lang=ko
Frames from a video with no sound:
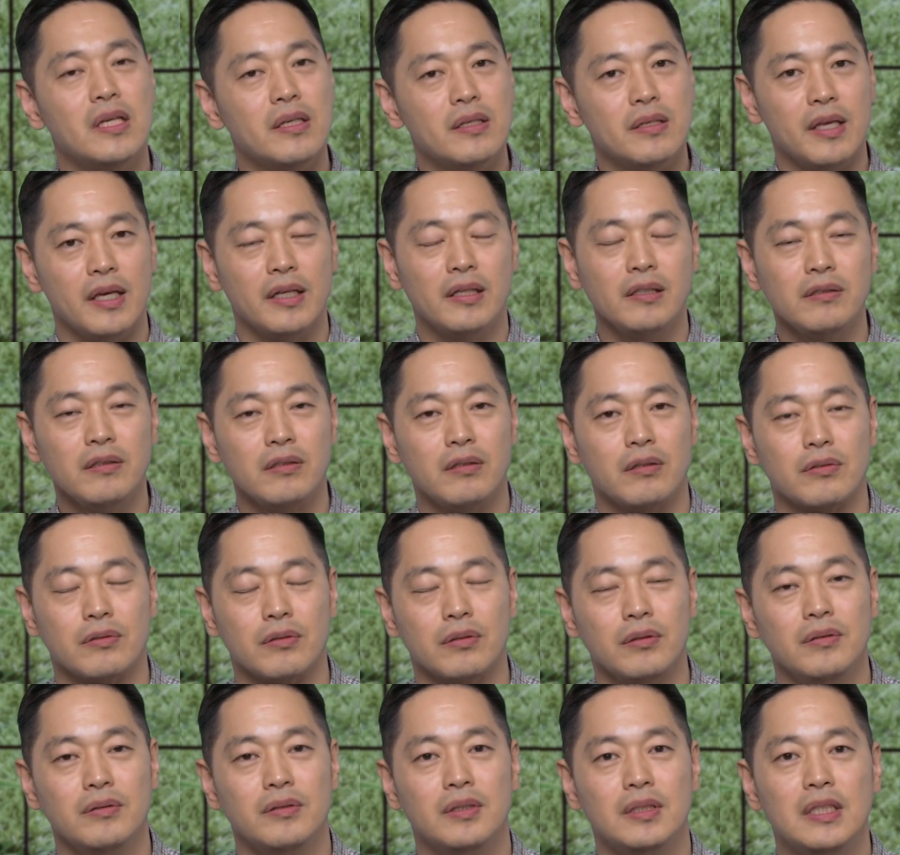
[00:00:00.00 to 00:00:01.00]
예를
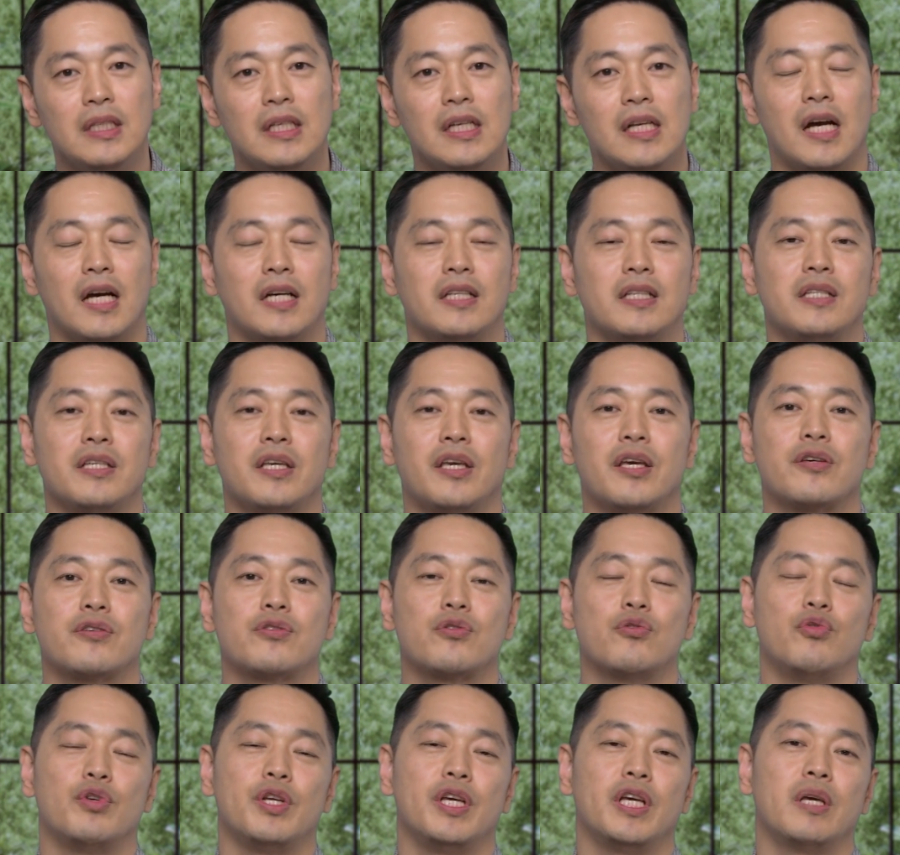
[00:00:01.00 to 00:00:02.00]
들어서
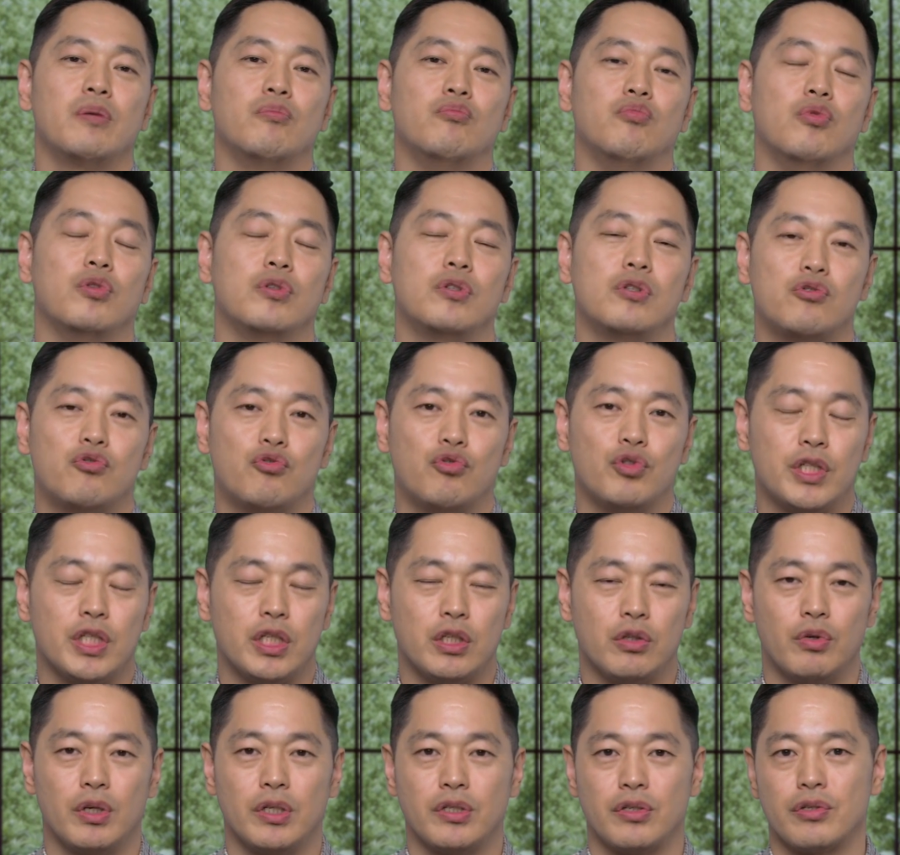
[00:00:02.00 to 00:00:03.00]
하나님께서 우리에게 무엇을
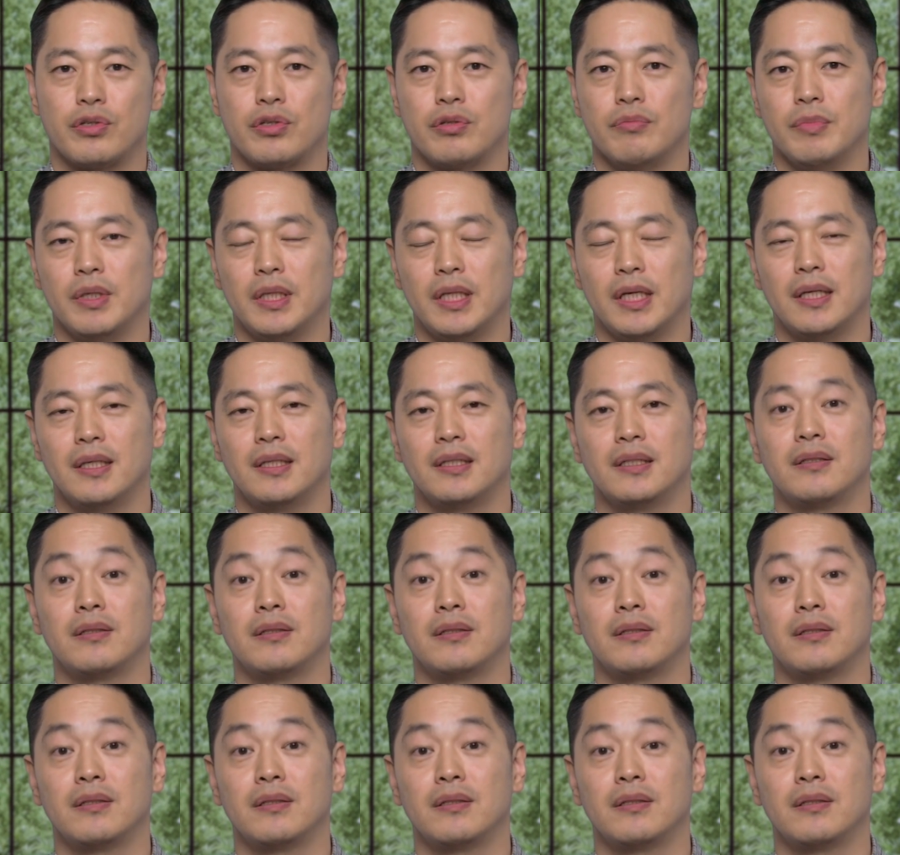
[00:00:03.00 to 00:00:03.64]
주시기로 하셨습니다.